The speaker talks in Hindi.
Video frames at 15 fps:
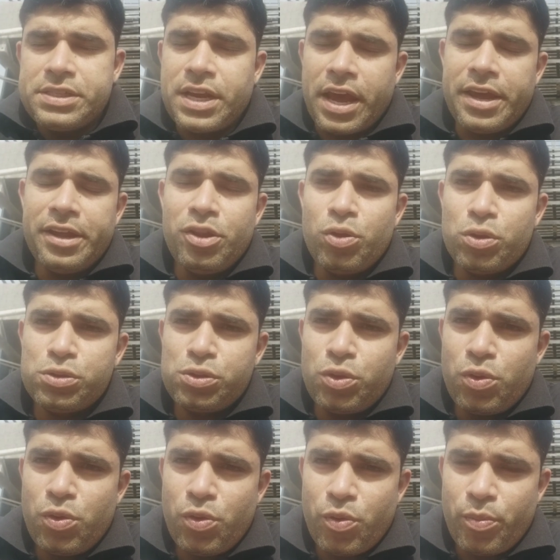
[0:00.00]
जय हिंद
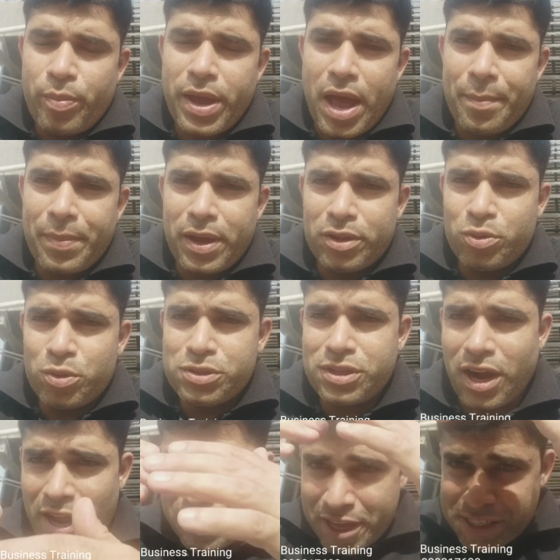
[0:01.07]
दोस्तों मैं आपका
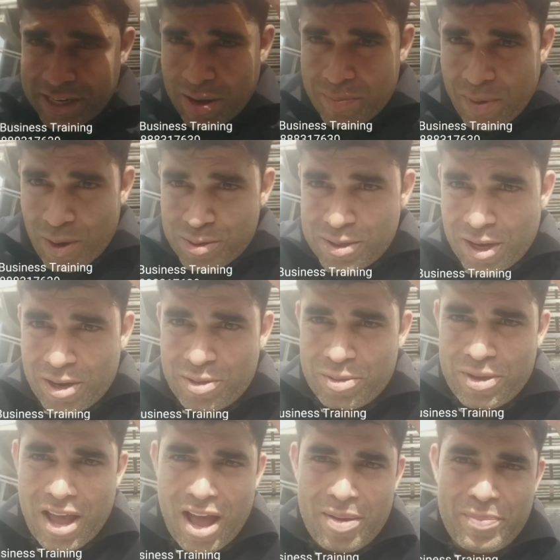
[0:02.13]
दोस्त राधेश्याम भावसर तो
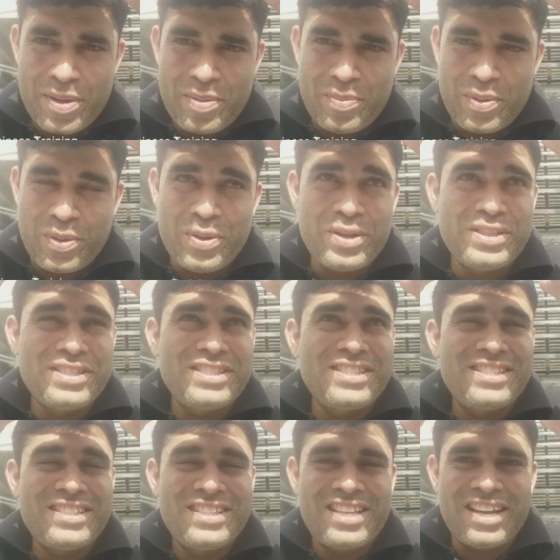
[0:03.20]
यहाँ पे बहुत
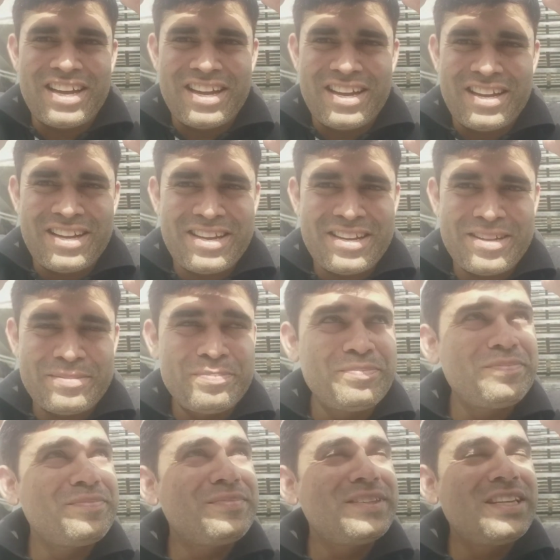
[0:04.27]
आ,
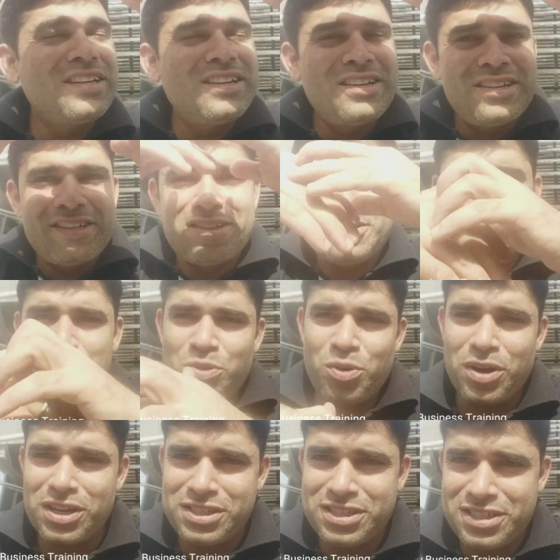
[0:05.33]

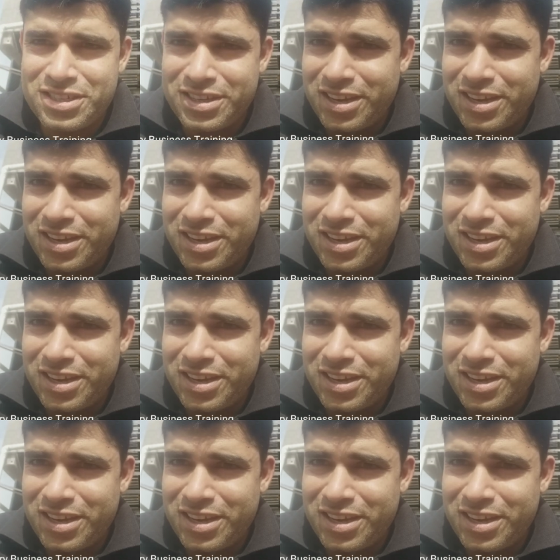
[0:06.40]
सूरज